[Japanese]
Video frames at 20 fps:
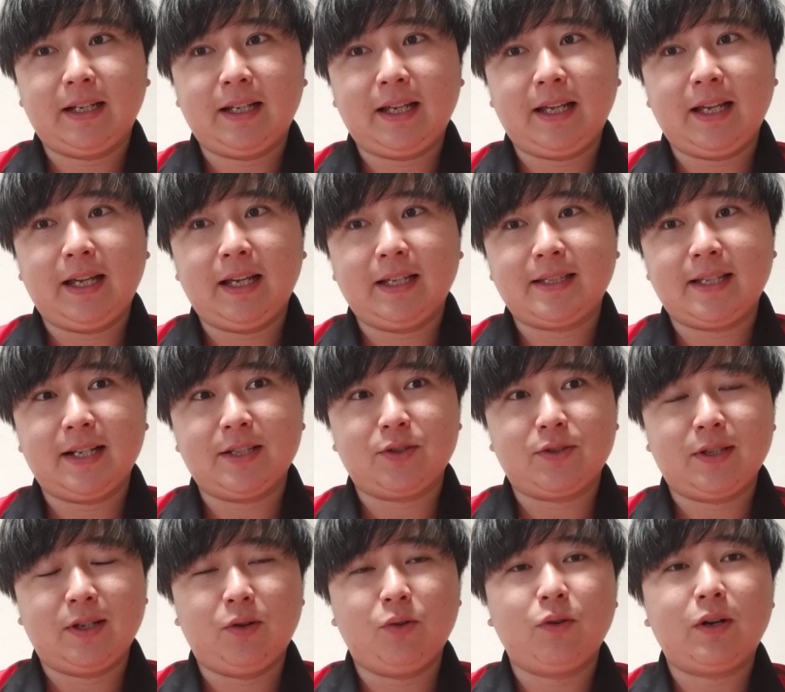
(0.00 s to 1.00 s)
えー、セレッソ
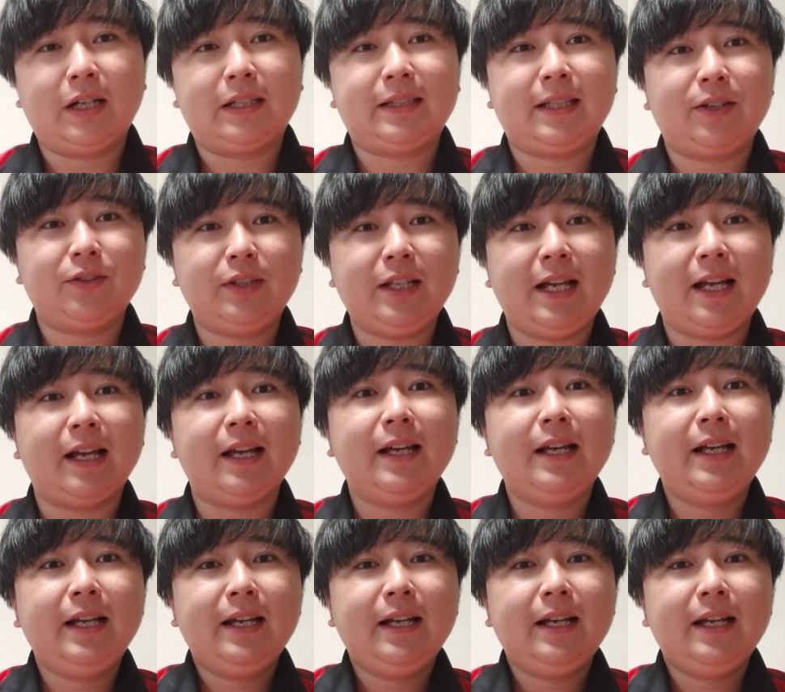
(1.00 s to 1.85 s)
戦多かったので、